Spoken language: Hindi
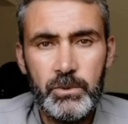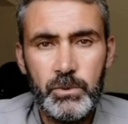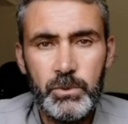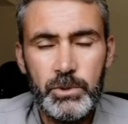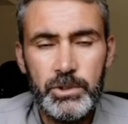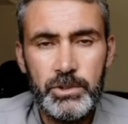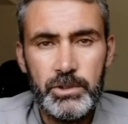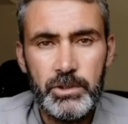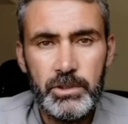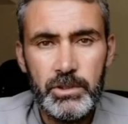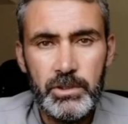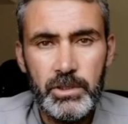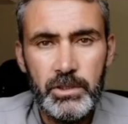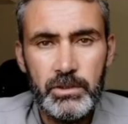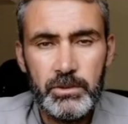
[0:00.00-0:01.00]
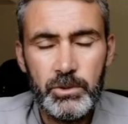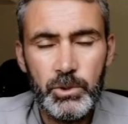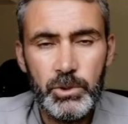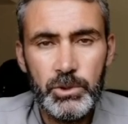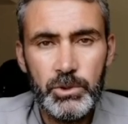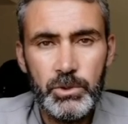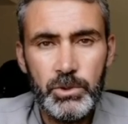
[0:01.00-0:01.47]
कुछ
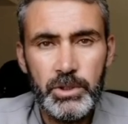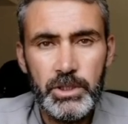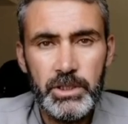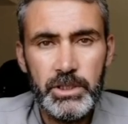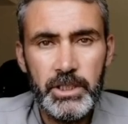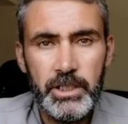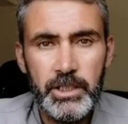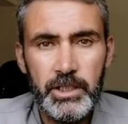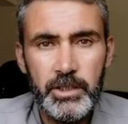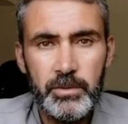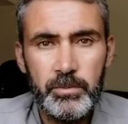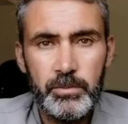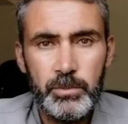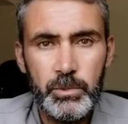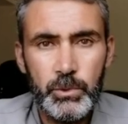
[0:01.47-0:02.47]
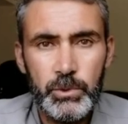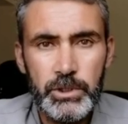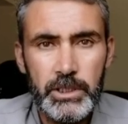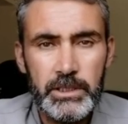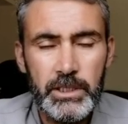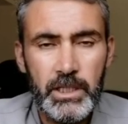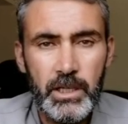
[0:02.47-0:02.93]
दोस्तों ने ये
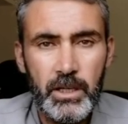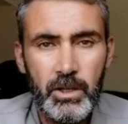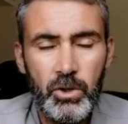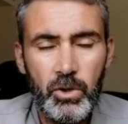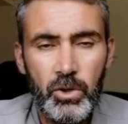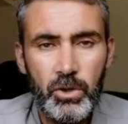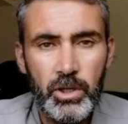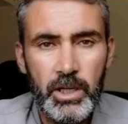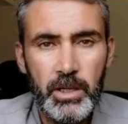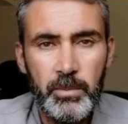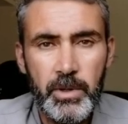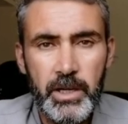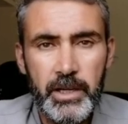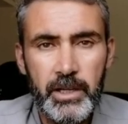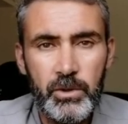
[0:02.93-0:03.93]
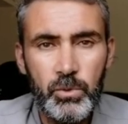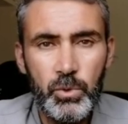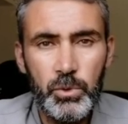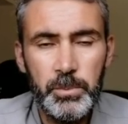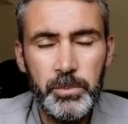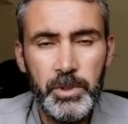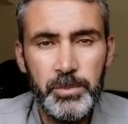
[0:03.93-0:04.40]
पूछा था और हमारे
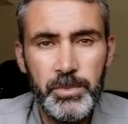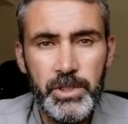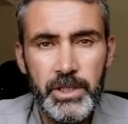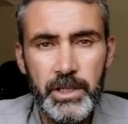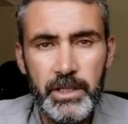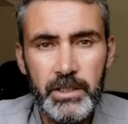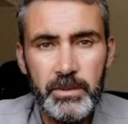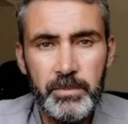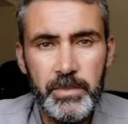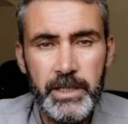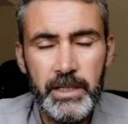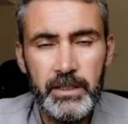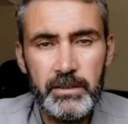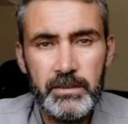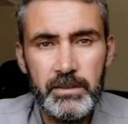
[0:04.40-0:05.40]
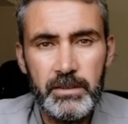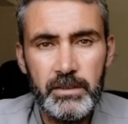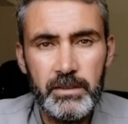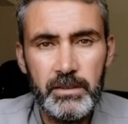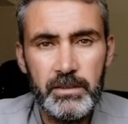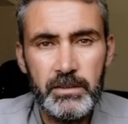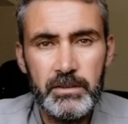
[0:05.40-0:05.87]
ग्रुप में भी एक बहस
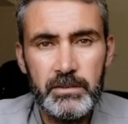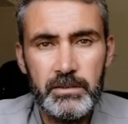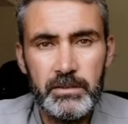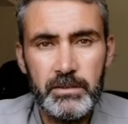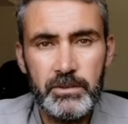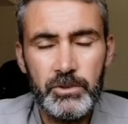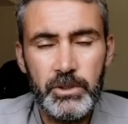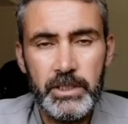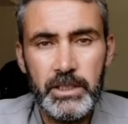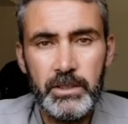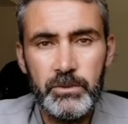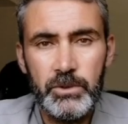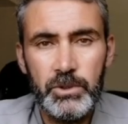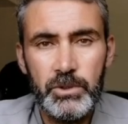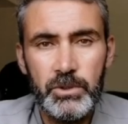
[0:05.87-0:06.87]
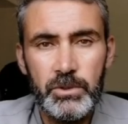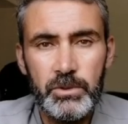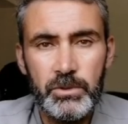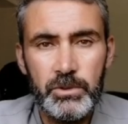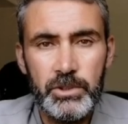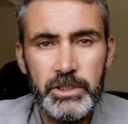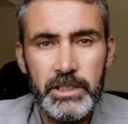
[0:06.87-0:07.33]
जो है ना वो,
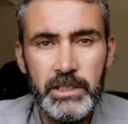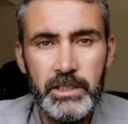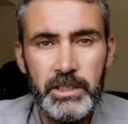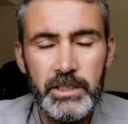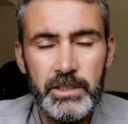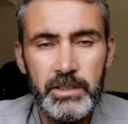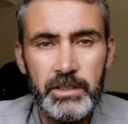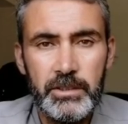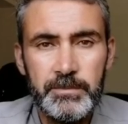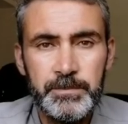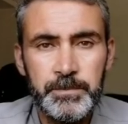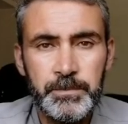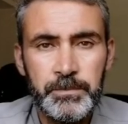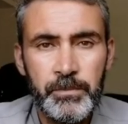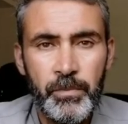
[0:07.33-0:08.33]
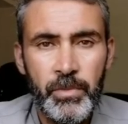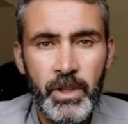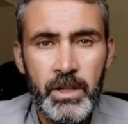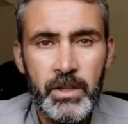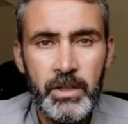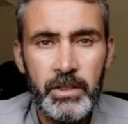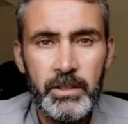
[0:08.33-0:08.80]
वो चल रही थी
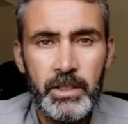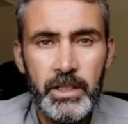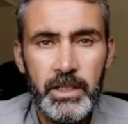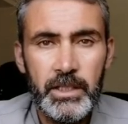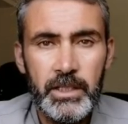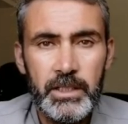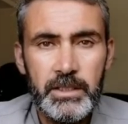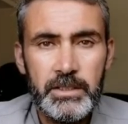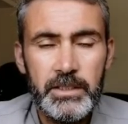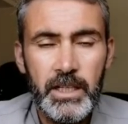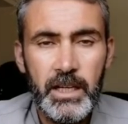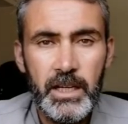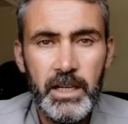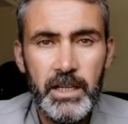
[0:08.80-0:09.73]
कि क्या